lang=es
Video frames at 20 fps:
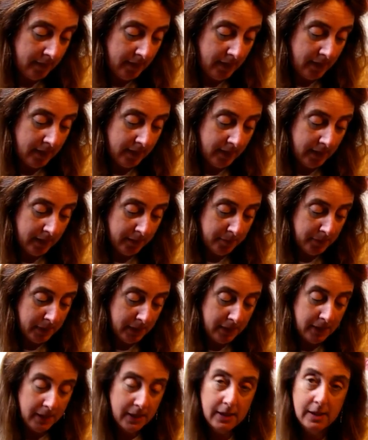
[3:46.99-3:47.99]
a que
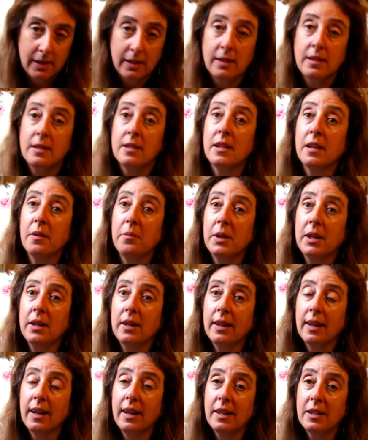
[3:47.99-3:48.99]
me
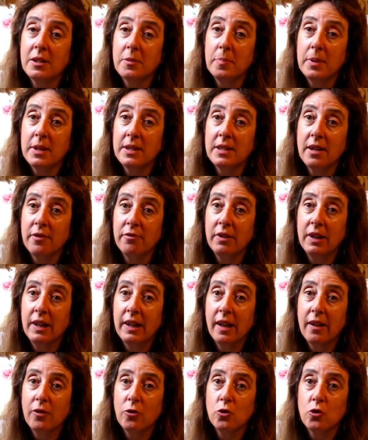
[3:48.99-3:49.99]
inscribí en AliExpress
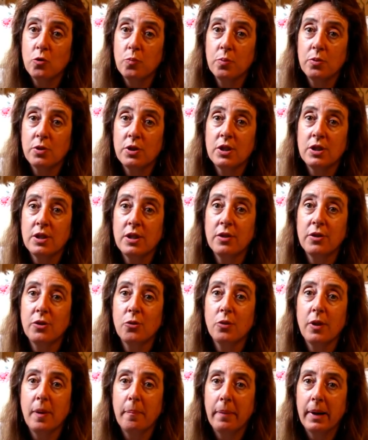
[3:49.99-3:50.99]
afiliados, pues
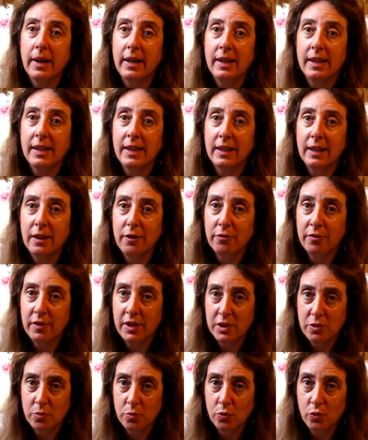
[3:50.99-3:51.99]
hice una página en el
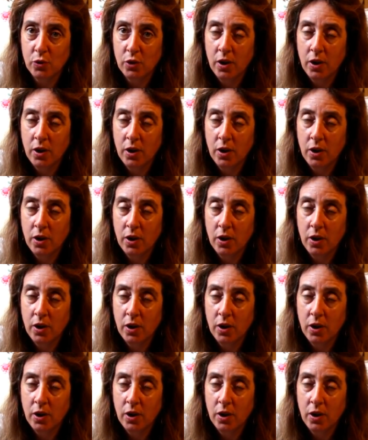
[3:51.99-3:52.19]
Facebook.